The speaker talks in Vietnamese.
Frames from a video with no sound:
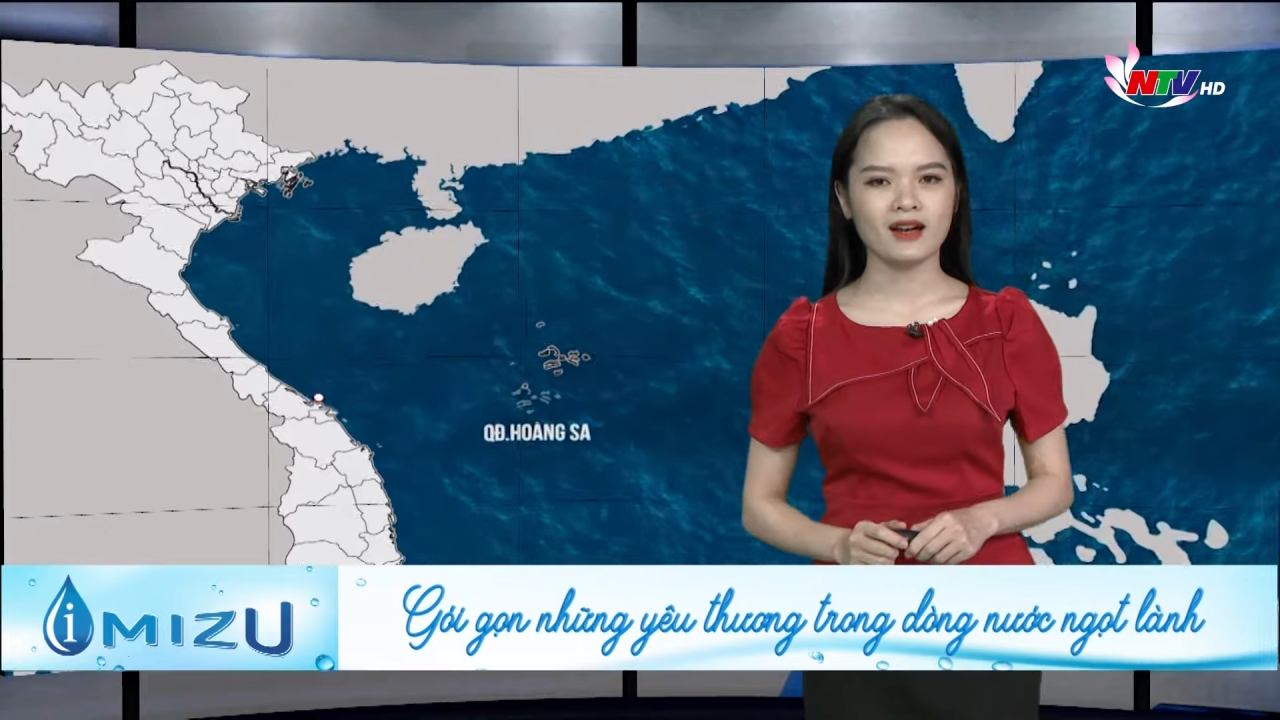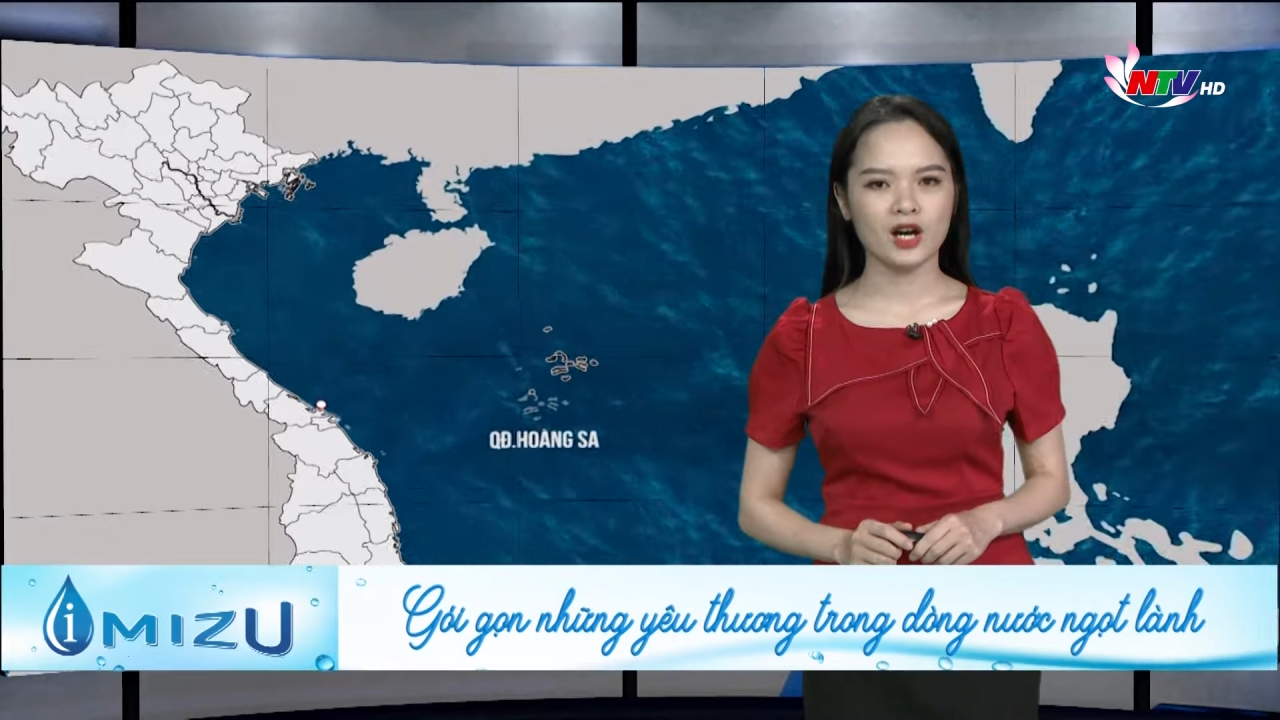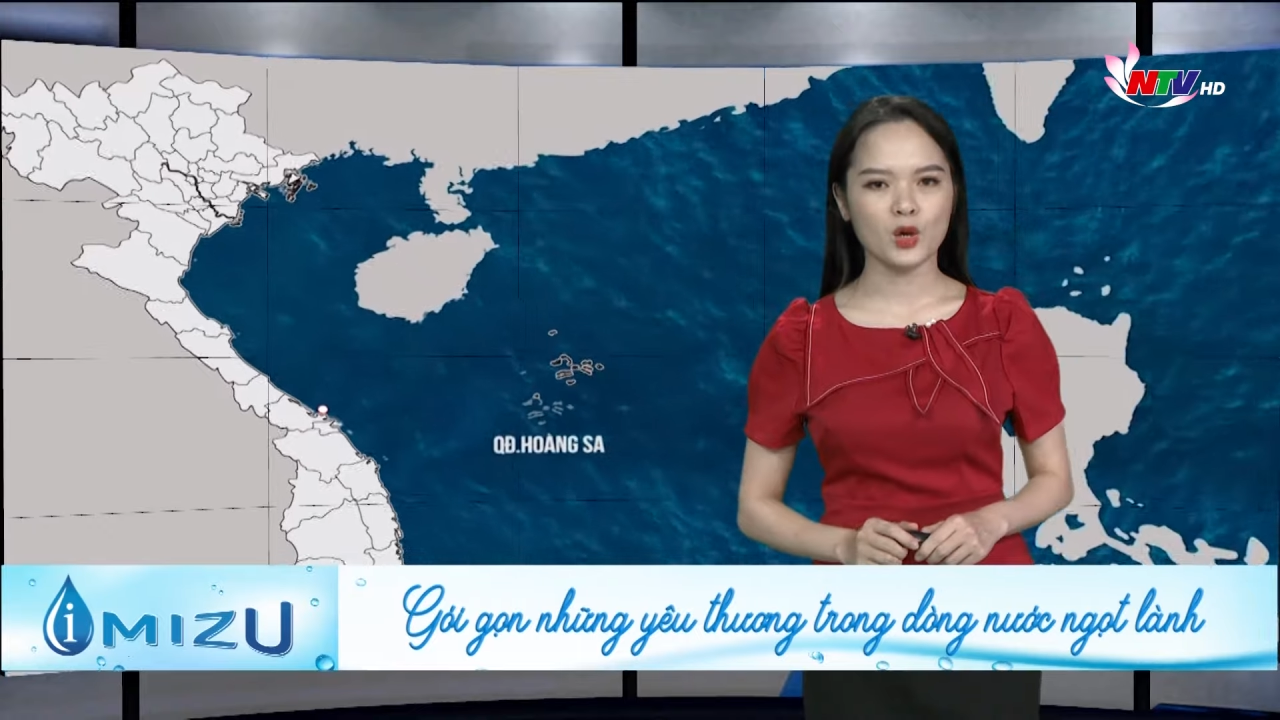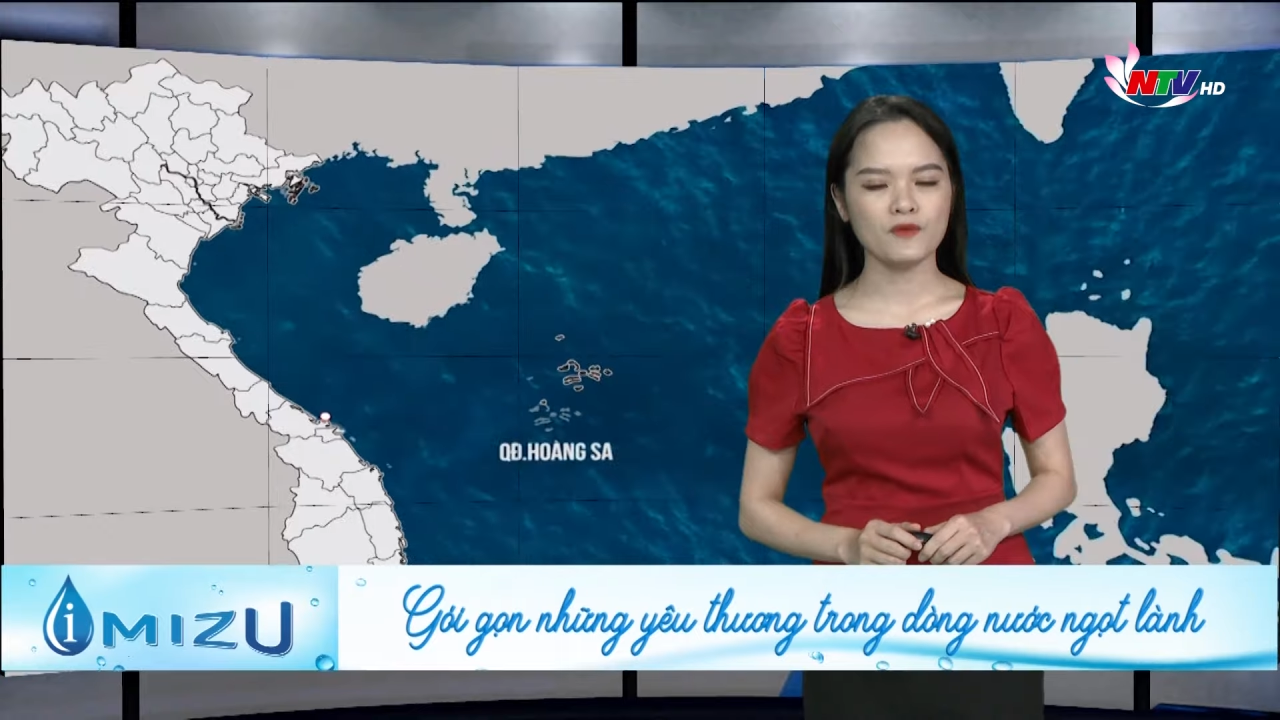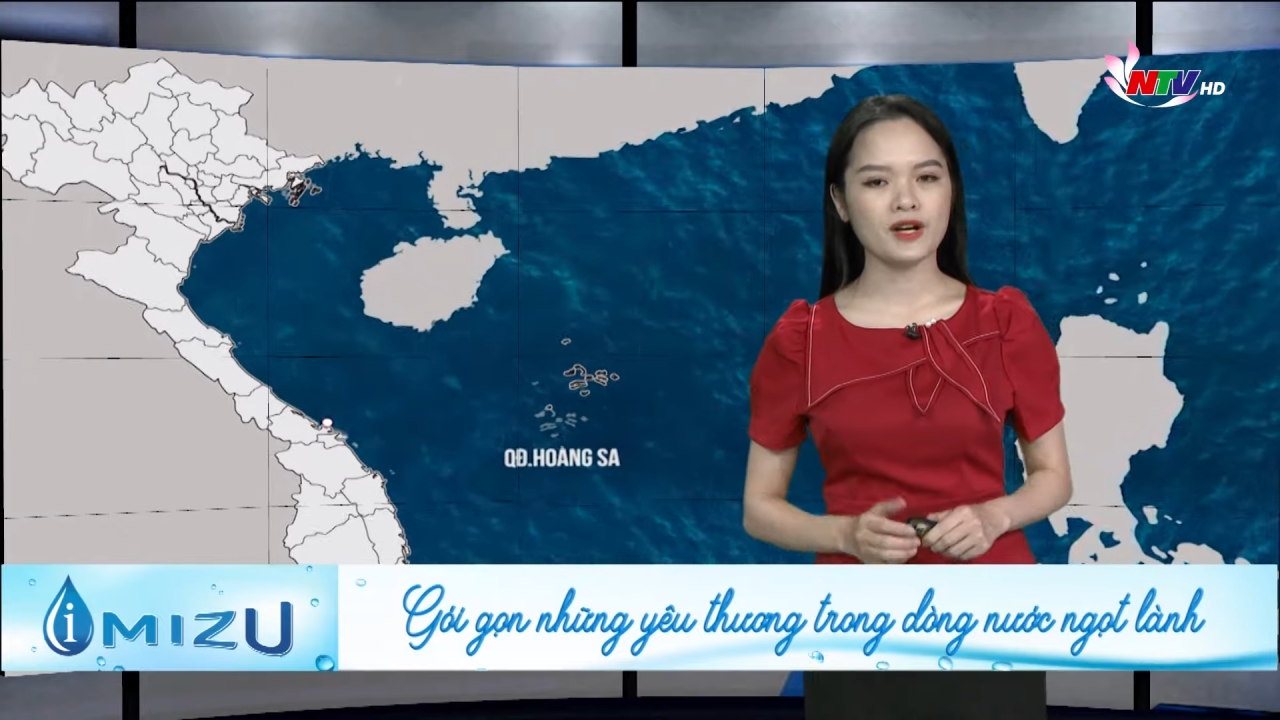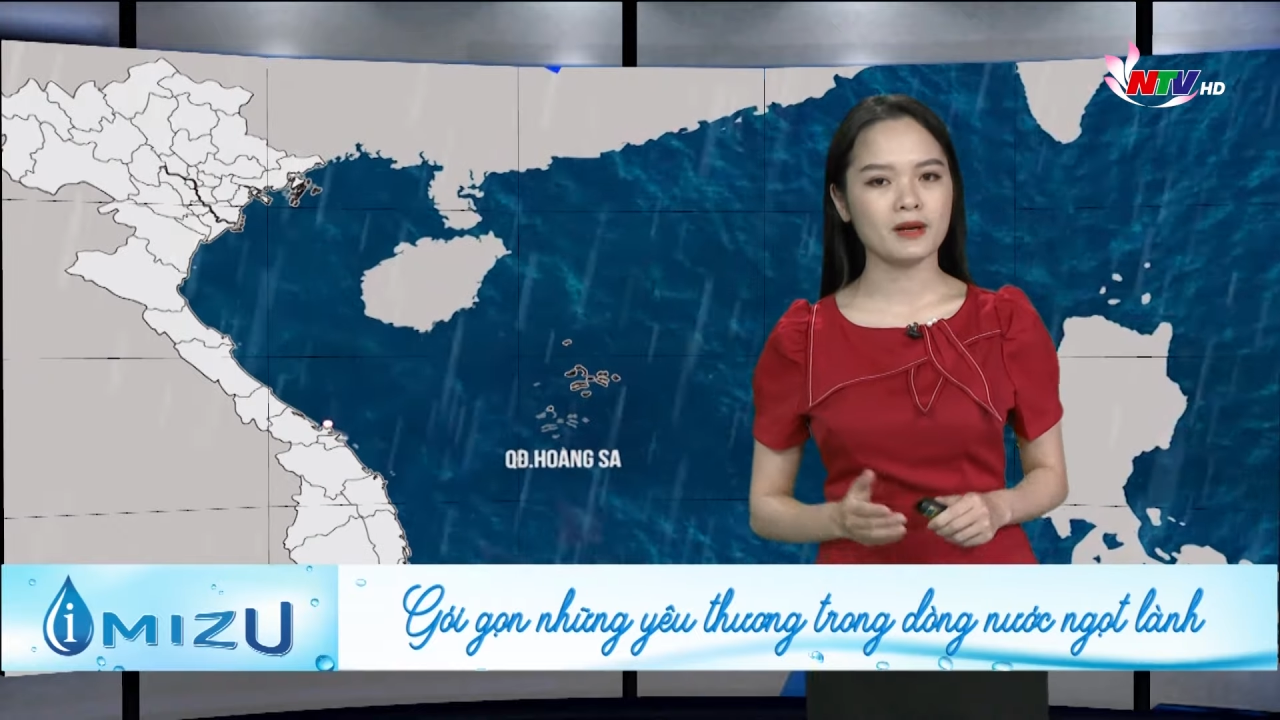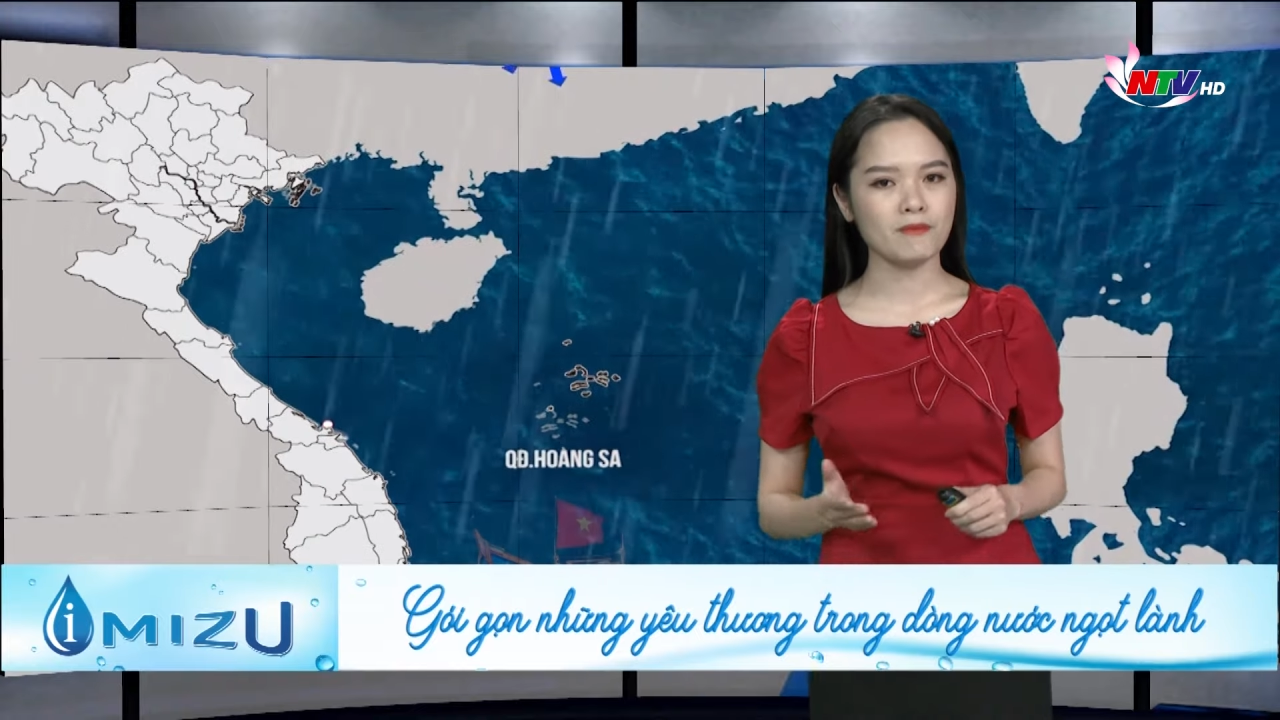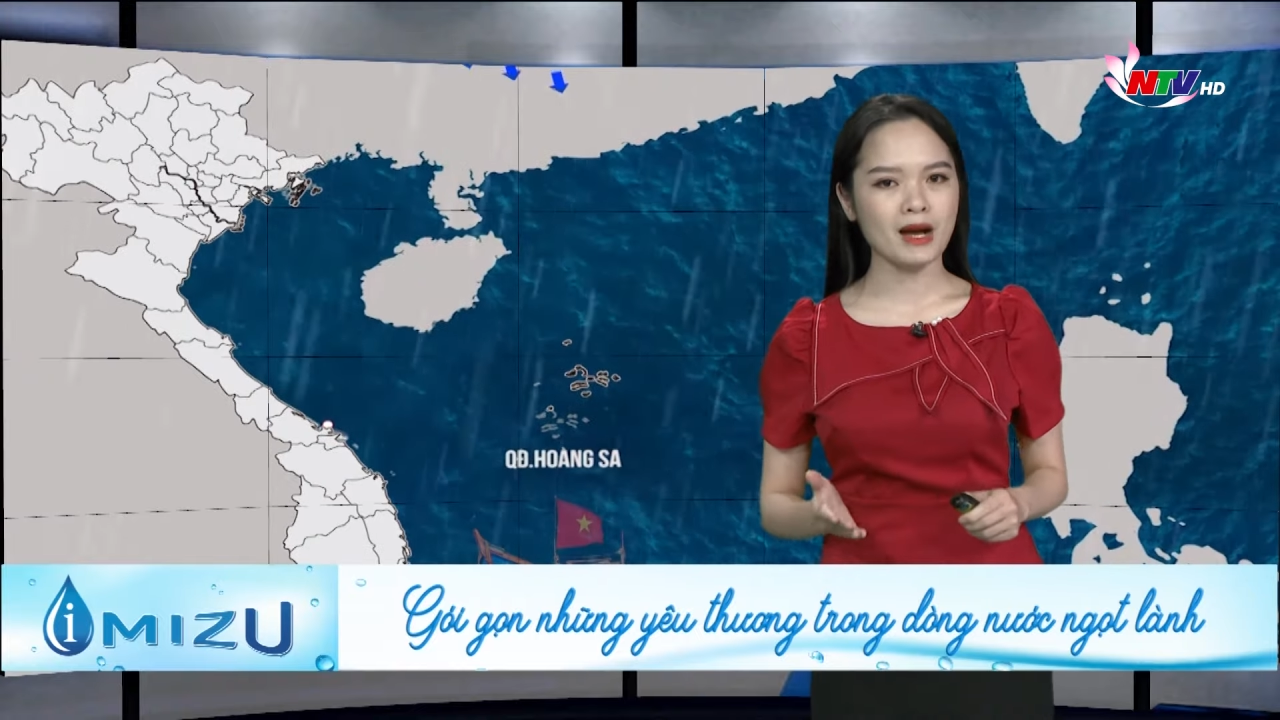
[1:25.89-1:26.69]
ở khu vực